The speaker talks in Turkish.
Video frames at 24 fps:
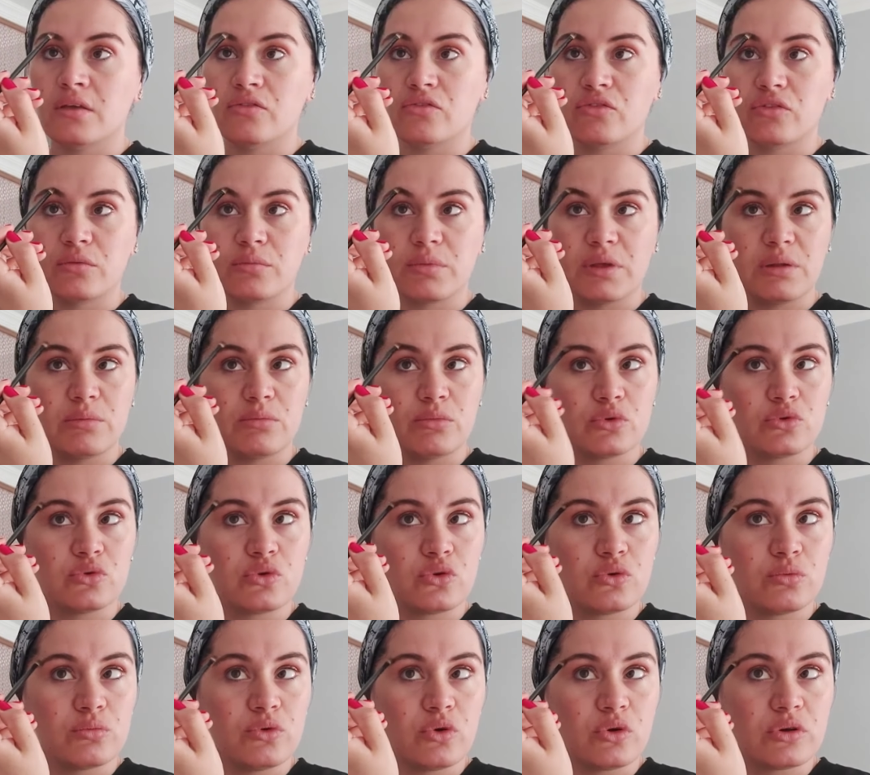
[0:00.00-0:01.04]
Şimdi benim
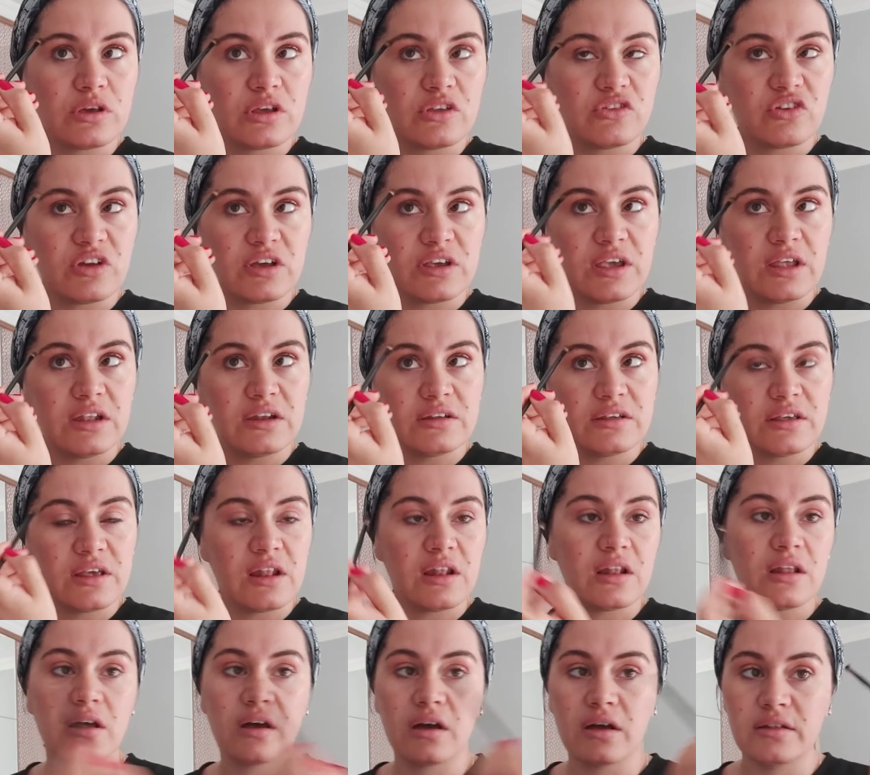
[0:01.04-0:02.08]
motorum yok. Geçen
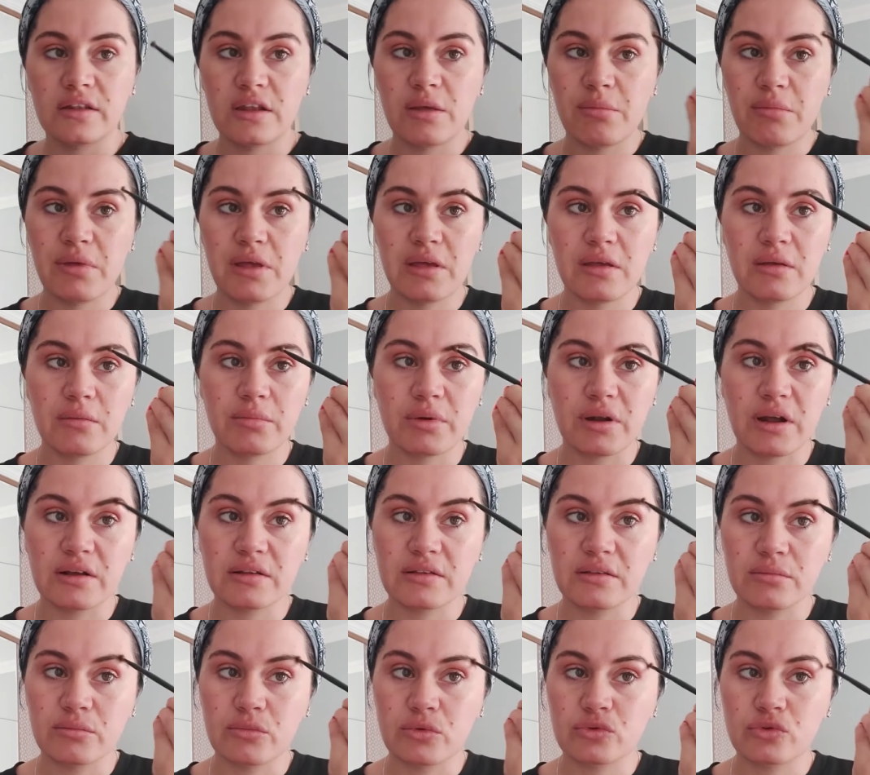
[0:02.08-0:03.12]
gelirken anneme
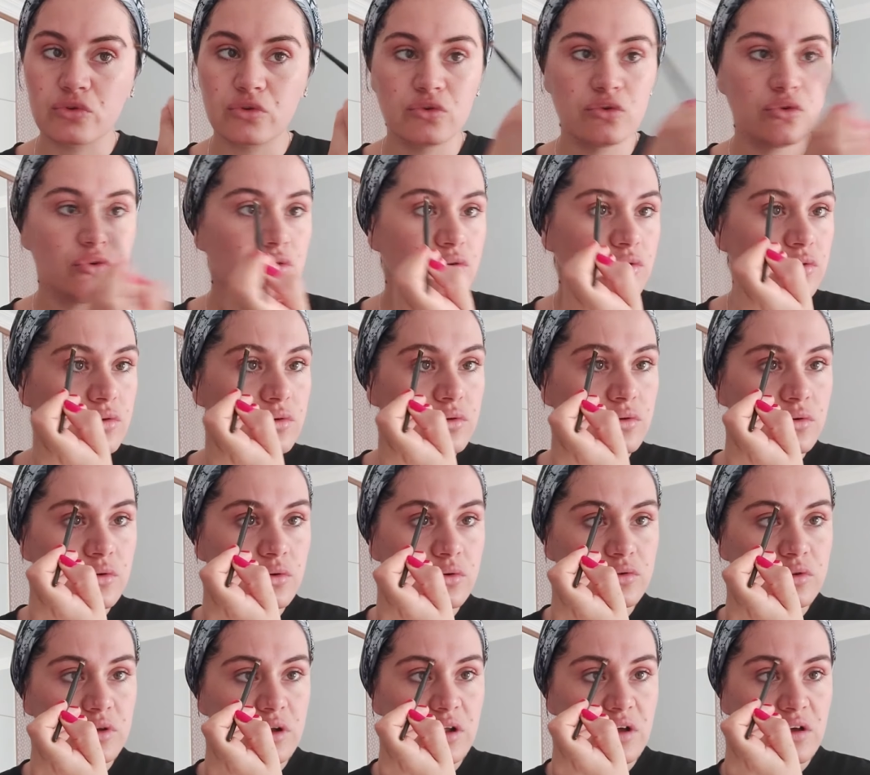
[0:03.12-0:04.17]
bıraktım motoru.
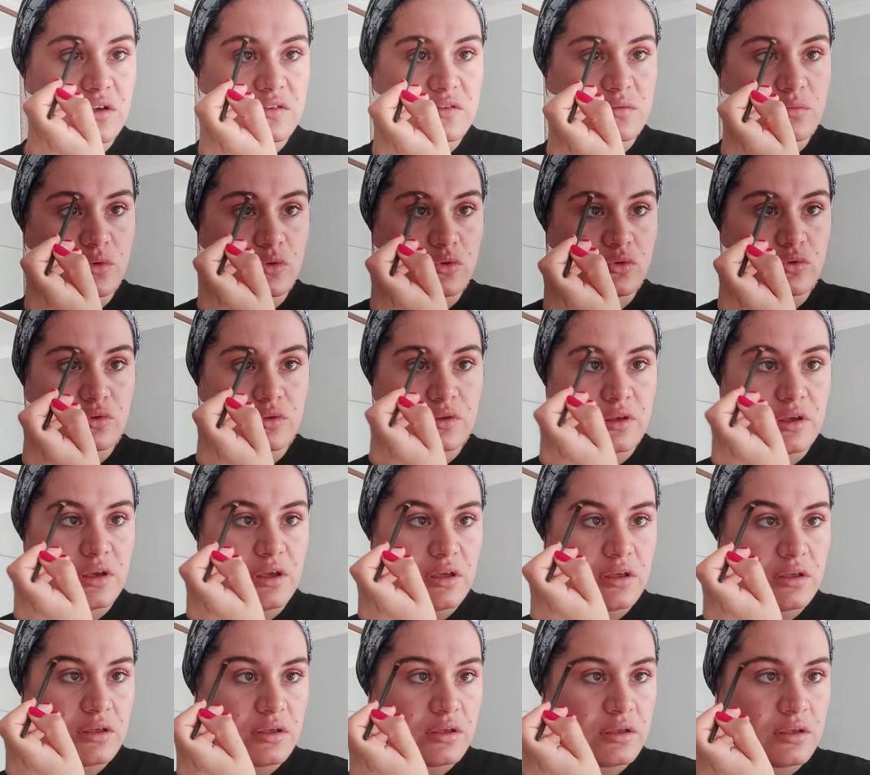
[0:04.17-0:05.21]
Ona lazım olur
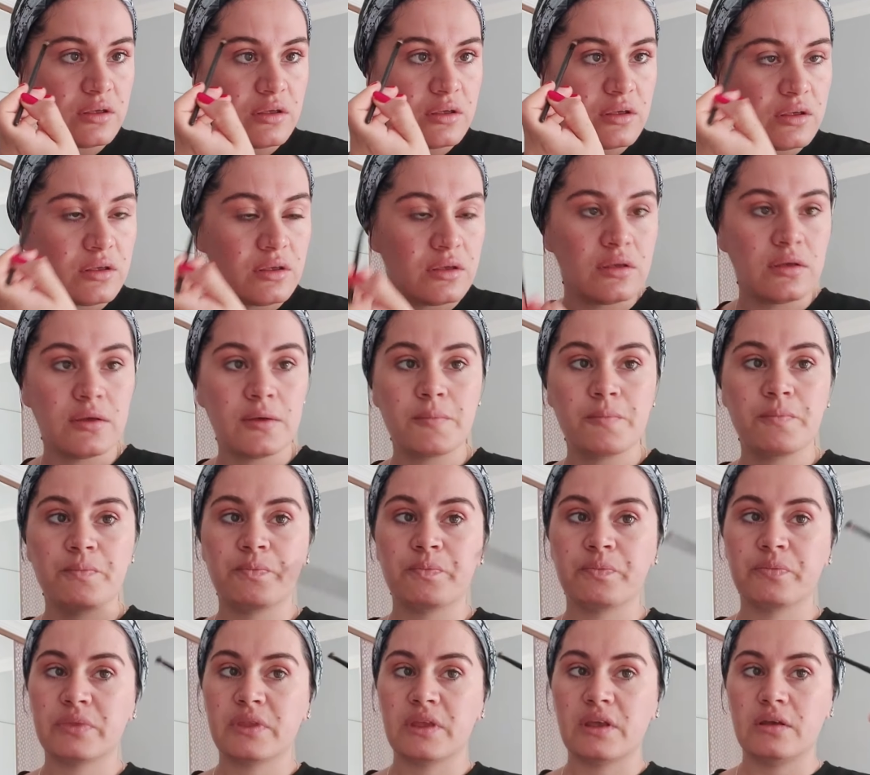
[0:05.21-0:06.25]
diye.
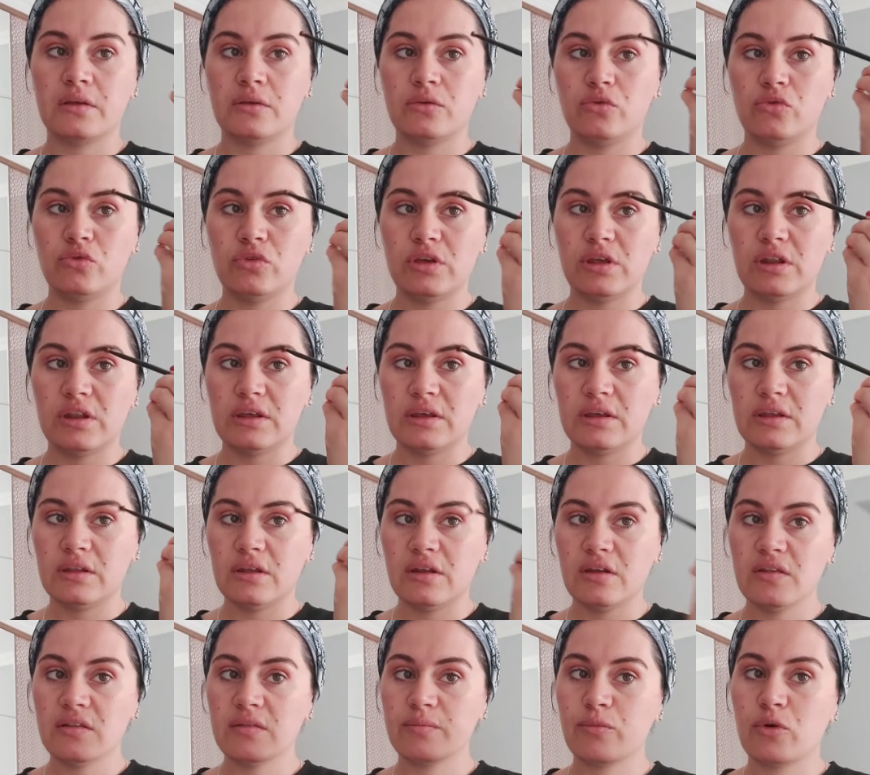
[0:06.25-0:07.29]
Yürüyerek
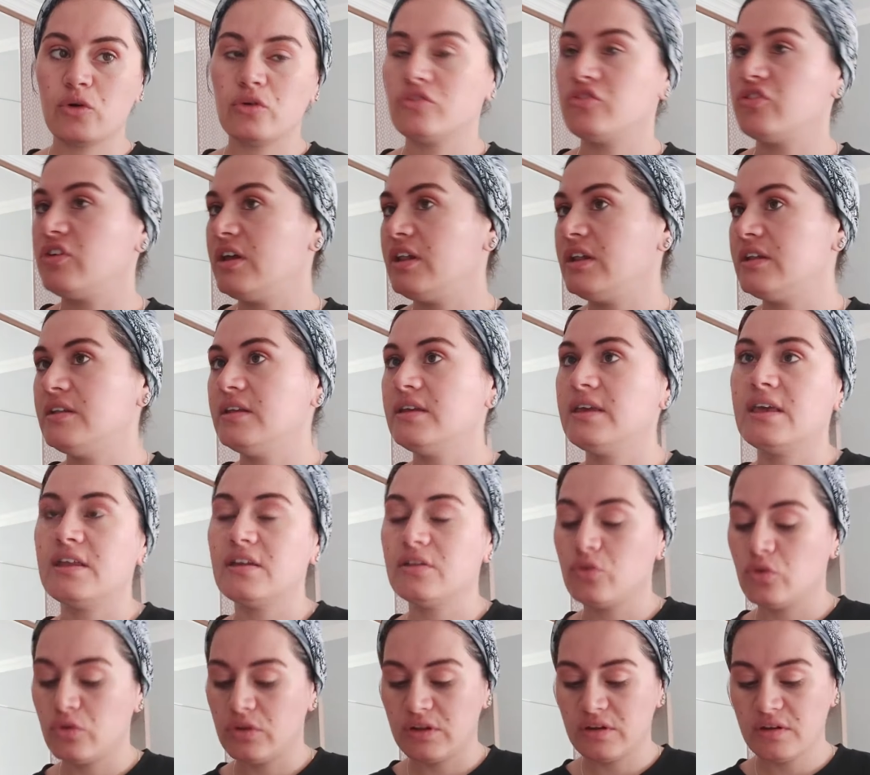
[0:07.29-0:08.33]
gideriz. Şeyle de
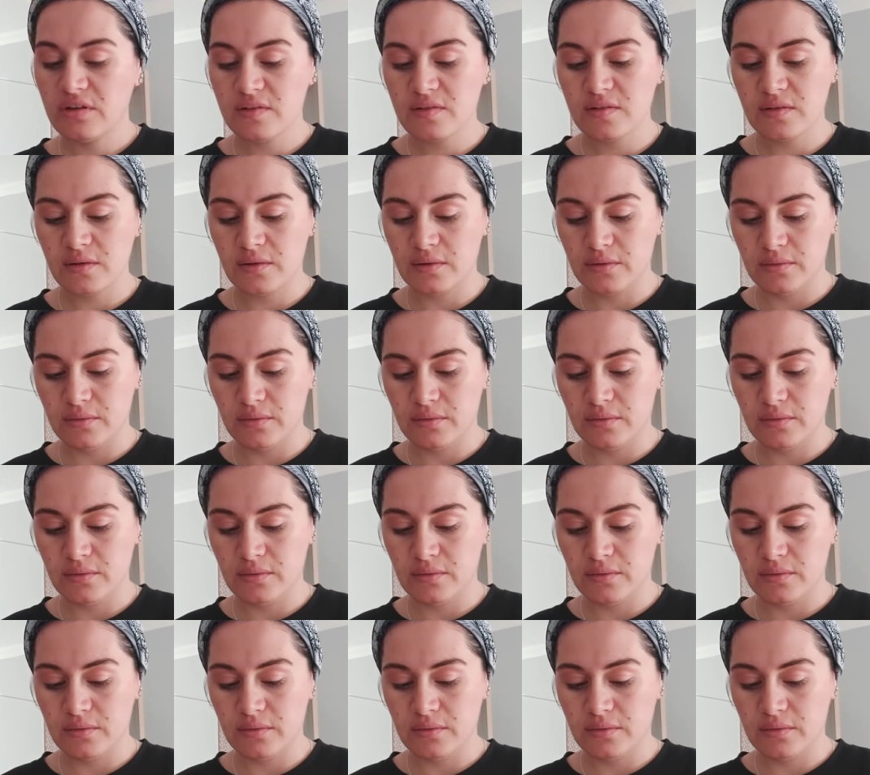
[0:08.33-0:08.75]
geri döneriz.